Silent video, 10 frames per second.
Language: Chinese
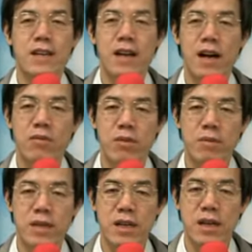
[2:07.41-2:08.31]
让我
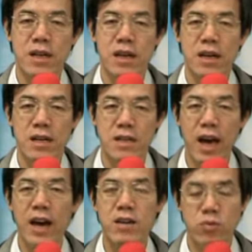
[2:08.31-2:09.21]
们的
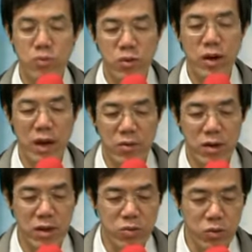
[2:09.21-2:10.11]
态度越来
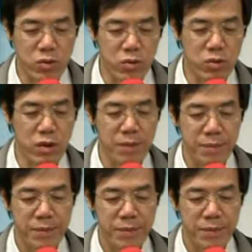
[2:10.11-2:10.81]
越准确。